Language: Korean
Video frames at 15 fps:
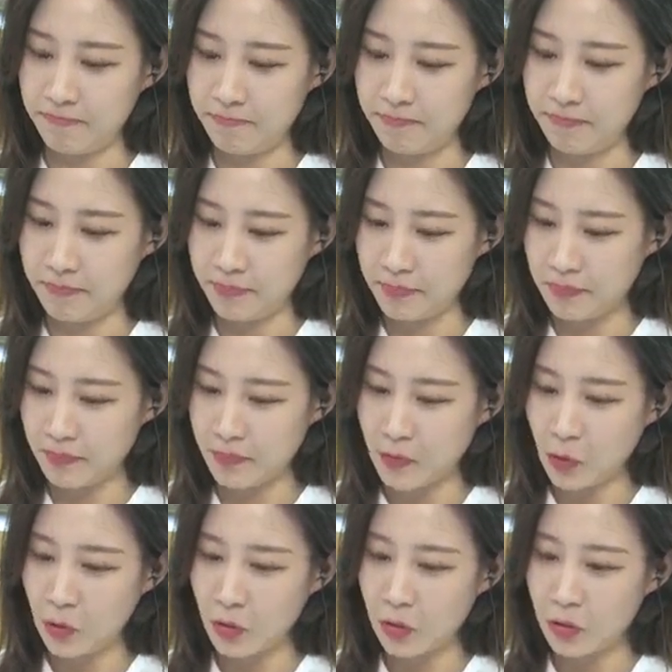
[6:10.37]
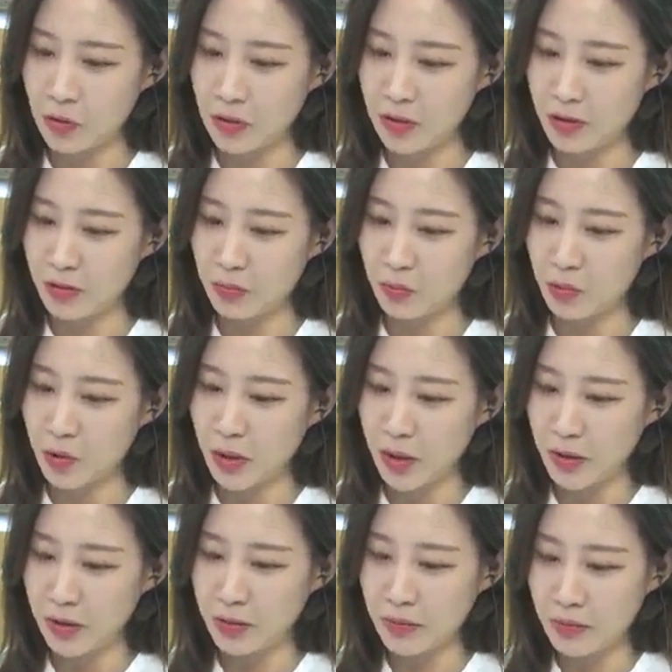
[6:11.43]
생각이 됩니다. 어, 지금 뭐
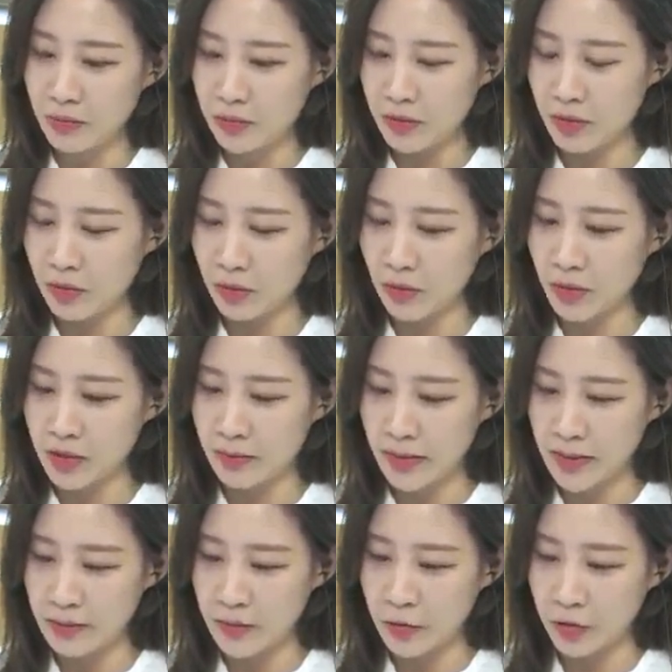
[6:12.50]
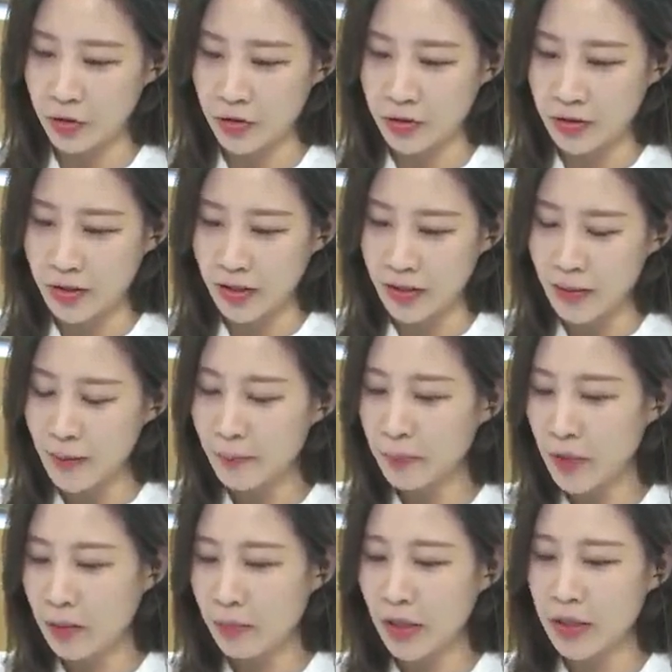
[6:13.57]
여러 가지 말씀해 주셨는데
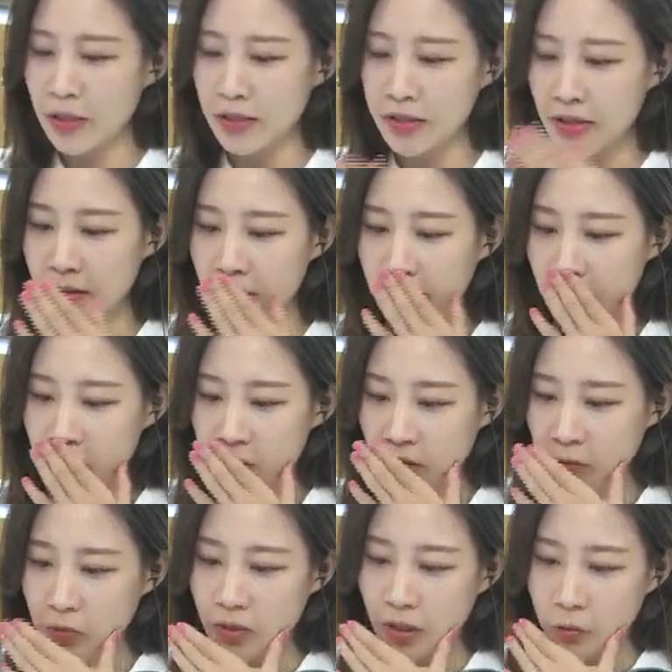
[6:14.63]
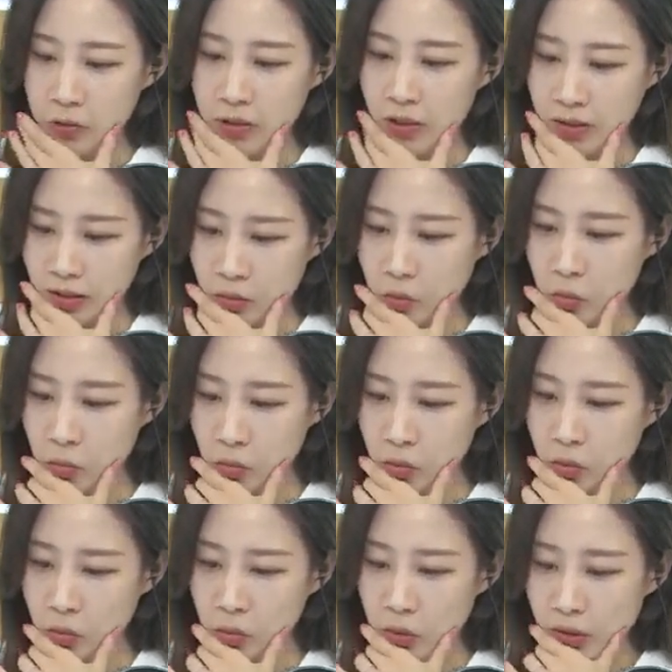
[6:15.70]
패닉 셀링 현상도 나오지
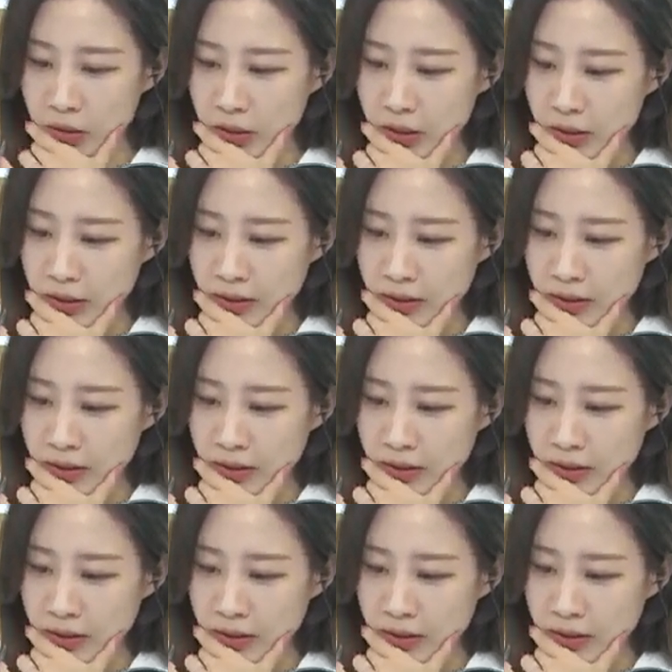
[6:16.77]
않았고 네네.